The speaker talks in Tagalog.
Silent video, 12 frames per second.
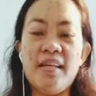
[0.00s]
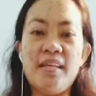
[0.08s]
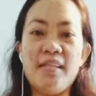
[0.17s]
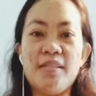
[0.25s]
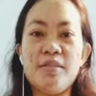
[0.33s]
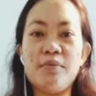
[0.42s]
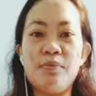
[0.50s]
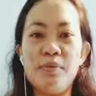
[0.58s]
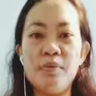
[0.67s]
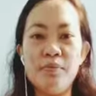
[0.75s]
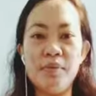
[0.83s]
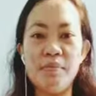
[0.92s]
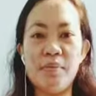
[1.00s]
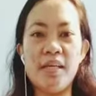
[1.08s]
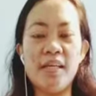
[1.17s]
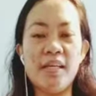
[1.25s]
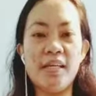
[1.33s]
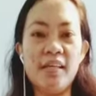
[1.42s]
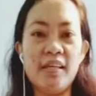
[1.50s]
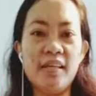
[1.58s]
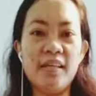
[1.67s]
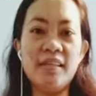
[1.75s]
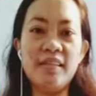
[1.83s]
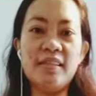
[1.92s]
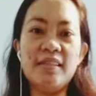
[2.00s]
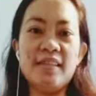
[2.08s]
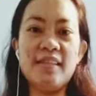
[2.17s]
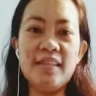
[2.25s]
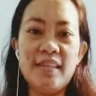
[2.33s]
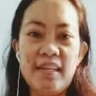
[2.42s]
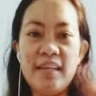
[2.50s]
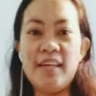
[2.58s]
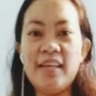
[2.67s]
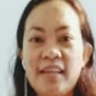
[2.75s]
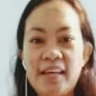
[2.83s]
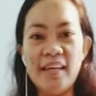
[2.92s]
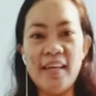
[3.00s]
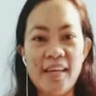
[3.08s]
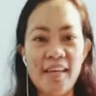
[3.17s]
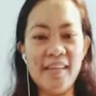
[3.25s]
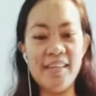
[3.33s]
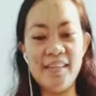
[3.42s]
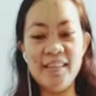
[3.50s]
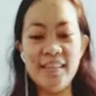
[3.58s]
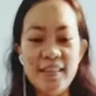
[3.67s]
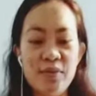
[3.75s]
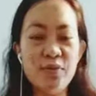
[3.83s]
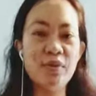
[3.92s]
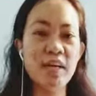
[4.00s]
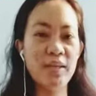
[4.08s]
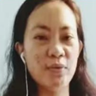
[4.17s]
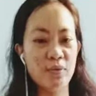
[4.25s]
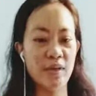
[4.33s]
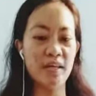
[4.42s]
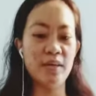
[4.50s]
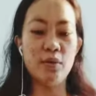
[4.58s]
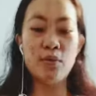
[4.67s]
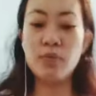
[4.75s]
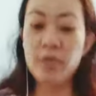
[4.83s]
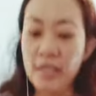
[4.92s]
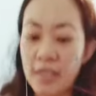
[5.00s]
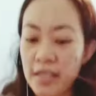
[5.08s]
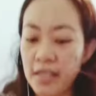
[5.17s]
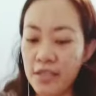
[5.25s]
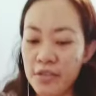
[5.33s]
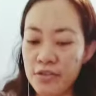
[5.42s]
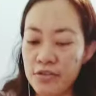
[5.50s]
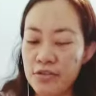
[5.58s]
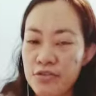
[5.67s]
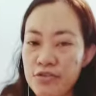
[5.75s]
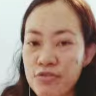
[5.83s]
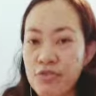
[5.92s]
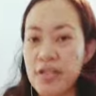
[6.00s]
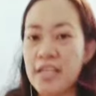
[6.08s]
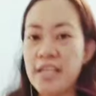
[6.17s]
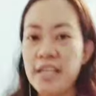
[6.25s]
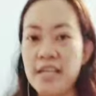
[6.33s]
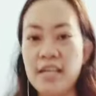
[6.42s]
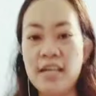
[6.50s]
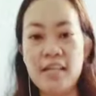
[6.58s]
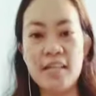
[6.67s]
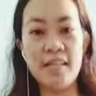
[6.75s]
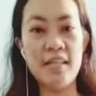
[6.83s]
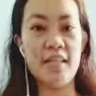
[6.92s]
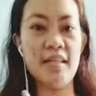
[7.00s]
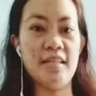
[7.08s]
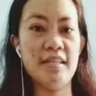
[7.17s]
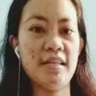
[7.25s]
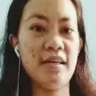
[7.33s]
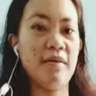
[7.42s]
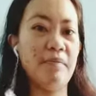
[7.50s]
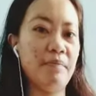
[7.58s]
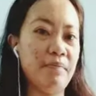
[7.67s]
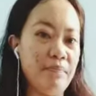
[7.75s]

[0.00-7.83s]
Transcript: is we will be making a ukay-ukay haul. So I got some